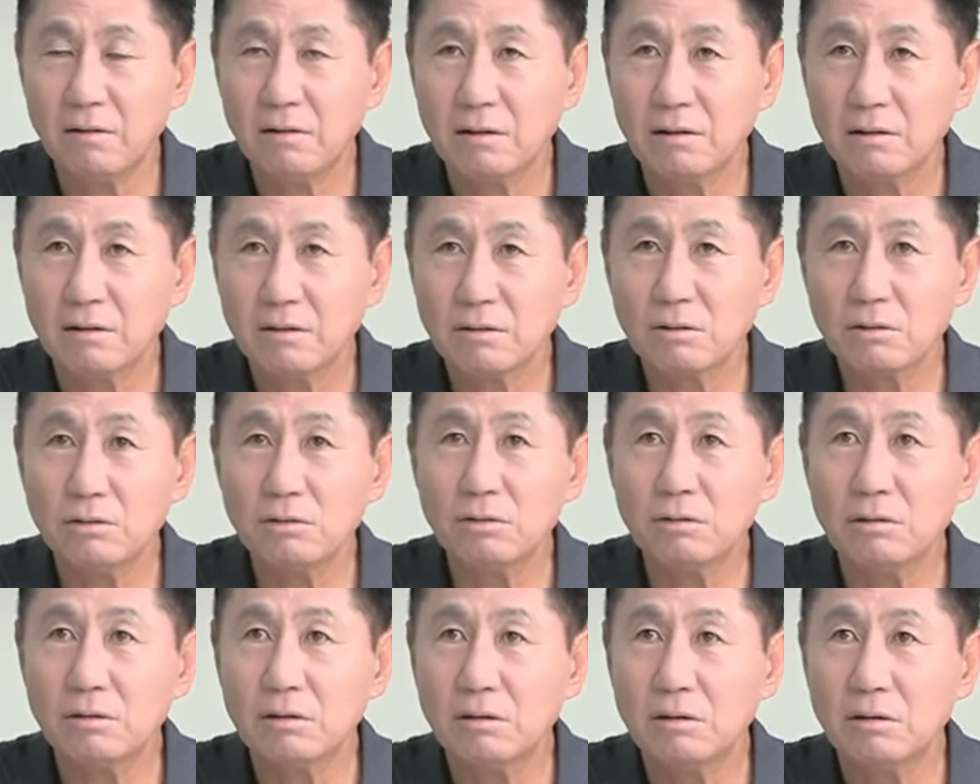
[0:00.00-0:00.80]

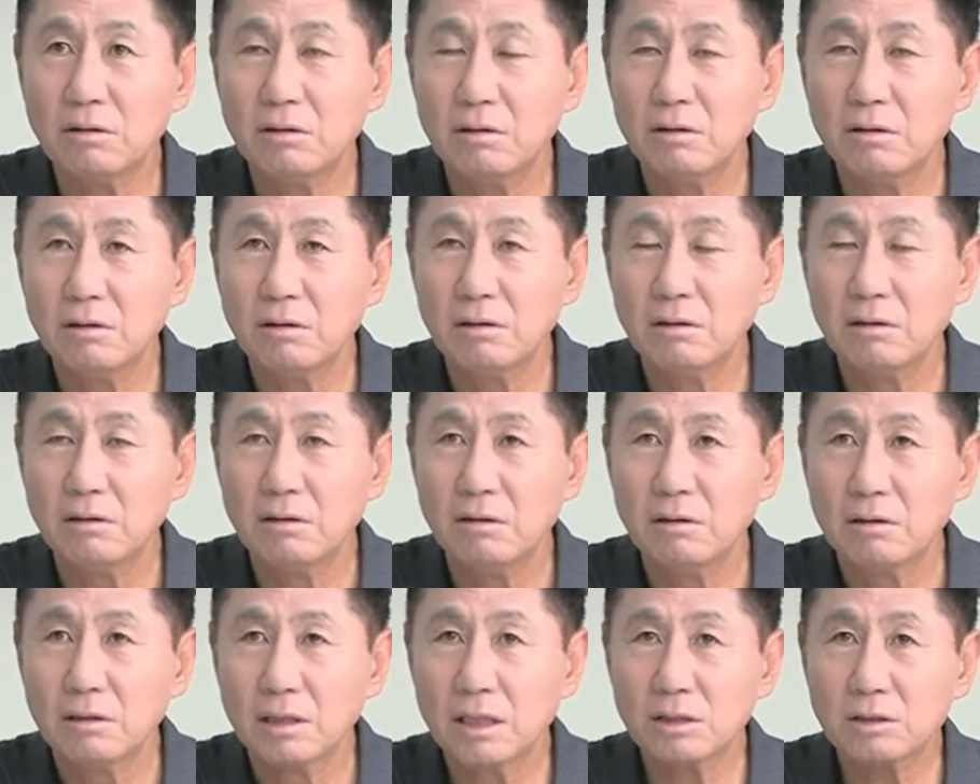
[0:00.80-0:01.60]
그리고
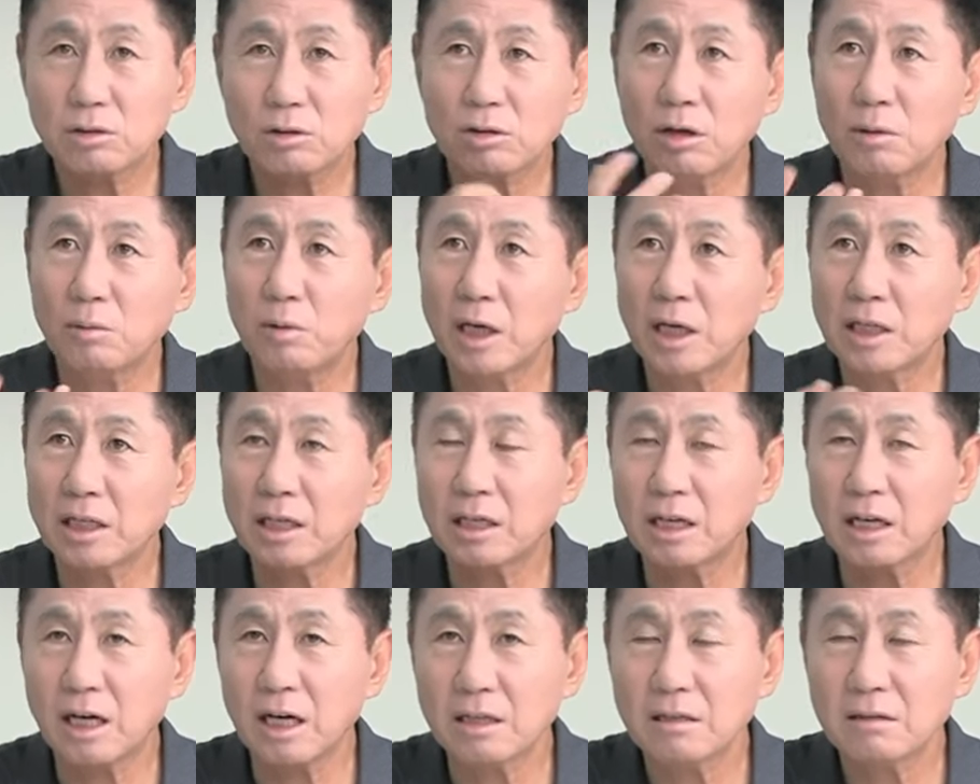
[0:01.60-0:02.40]
계속
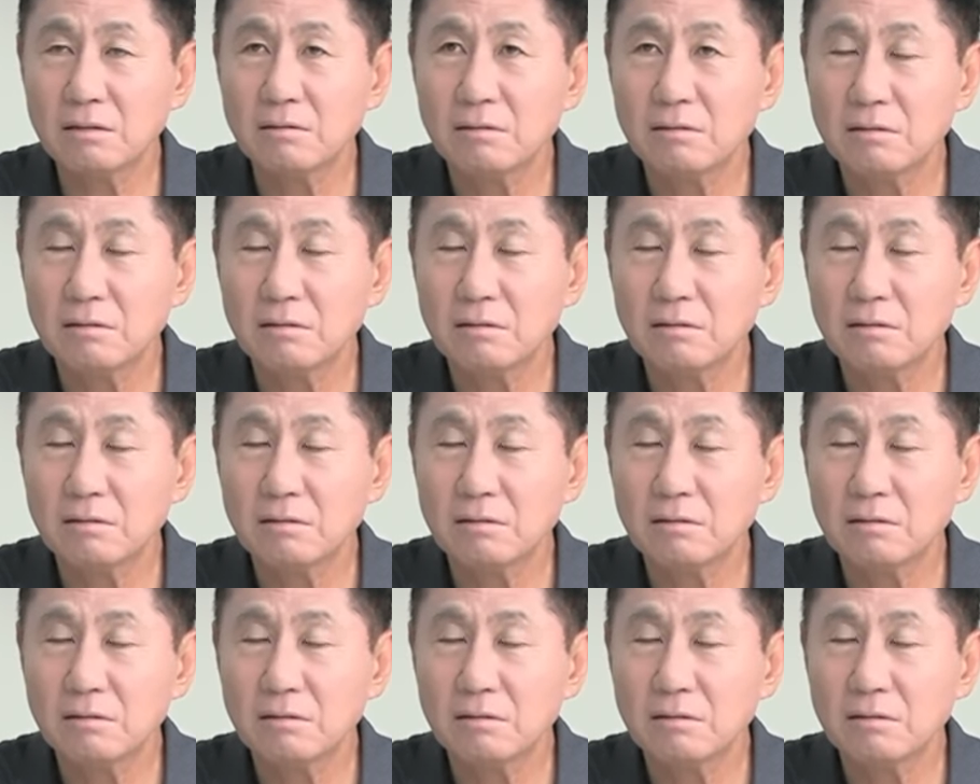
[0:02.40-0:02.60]
거부하니까